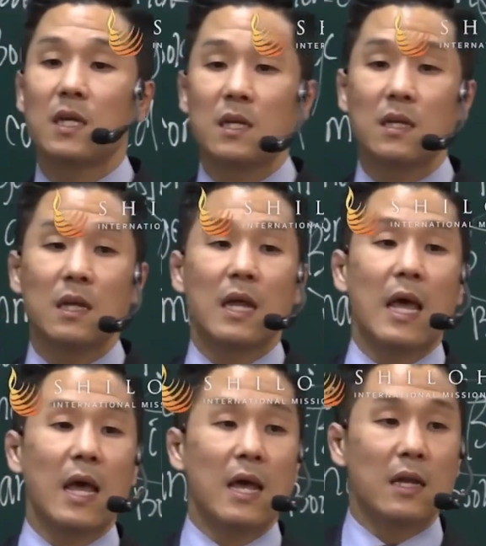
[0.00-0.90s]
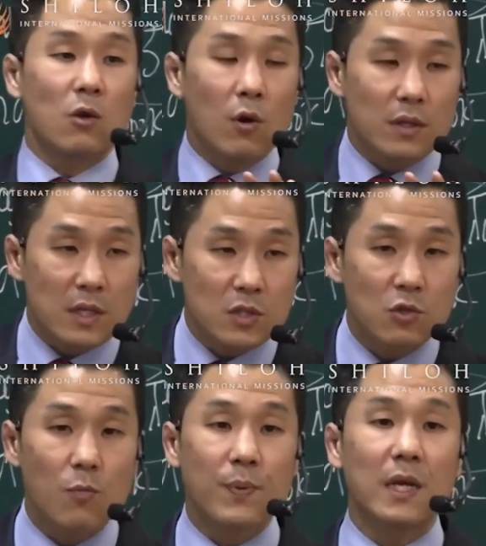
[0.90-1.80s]
इसलिए
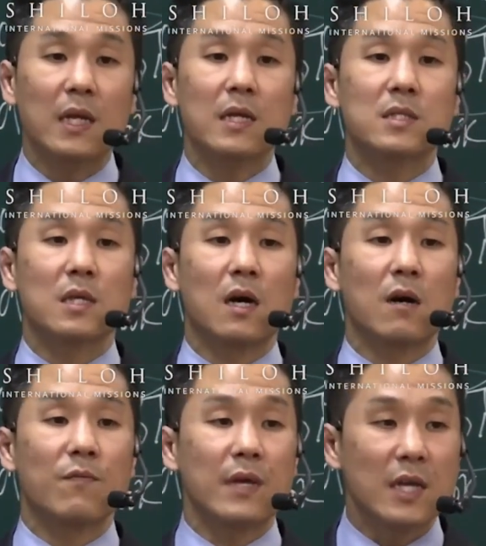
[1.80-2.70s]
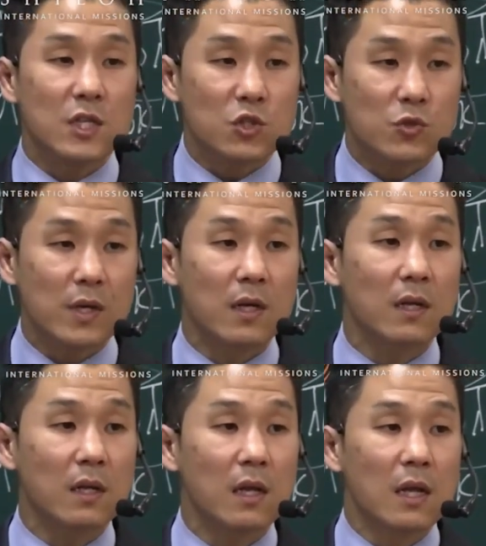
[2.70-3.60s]
महायाजक की इस
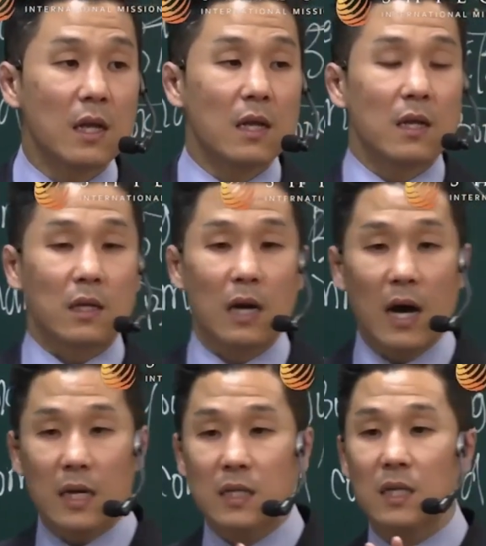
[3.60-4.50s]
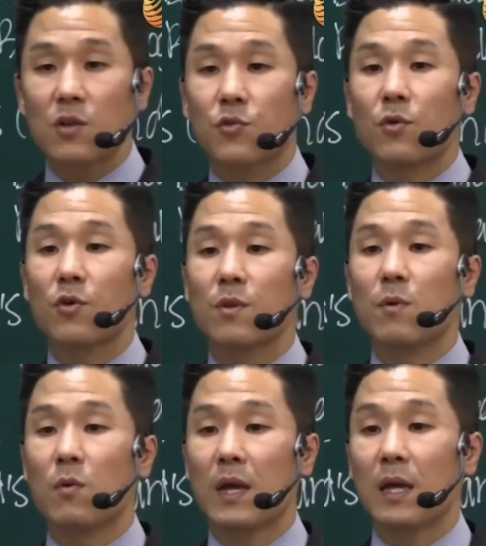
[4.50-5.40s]
वंशावली के माध्यम से
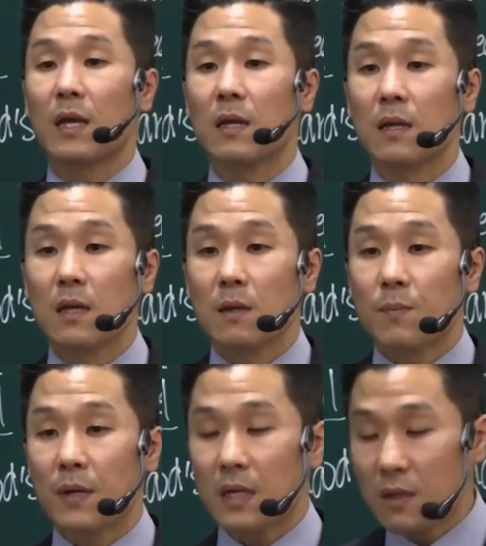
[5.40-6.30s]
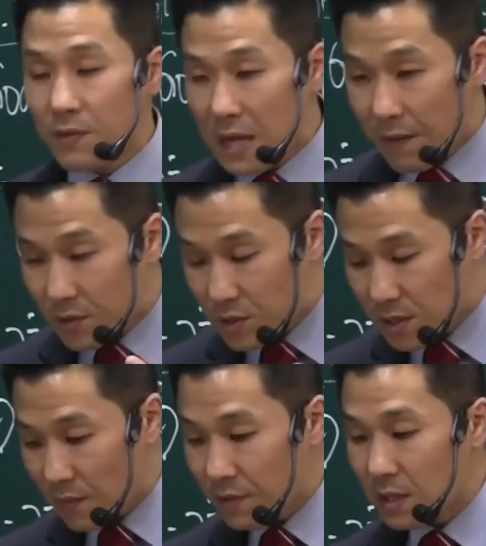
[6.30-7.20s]
हम
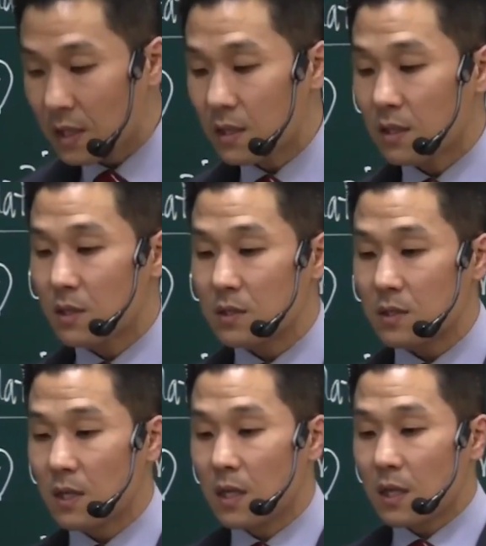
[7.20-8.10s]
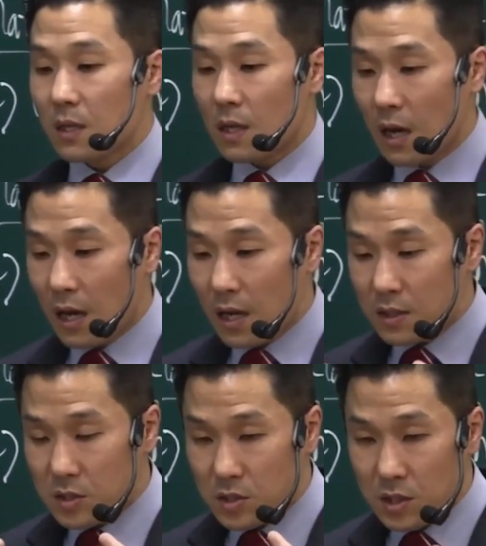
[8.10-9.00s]
आध्यात्मिक दुनिया
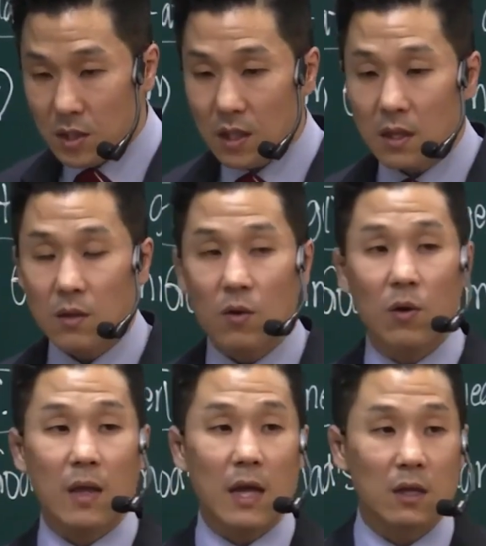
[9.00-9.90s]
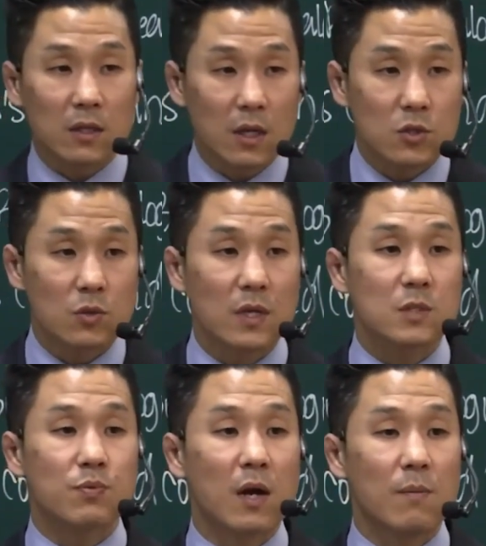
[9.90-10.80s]
आध्यात्मिक दुनिया को समझने के
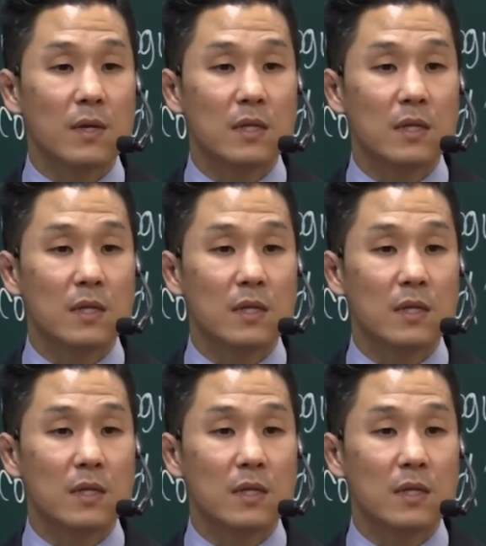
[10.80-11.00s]
लिए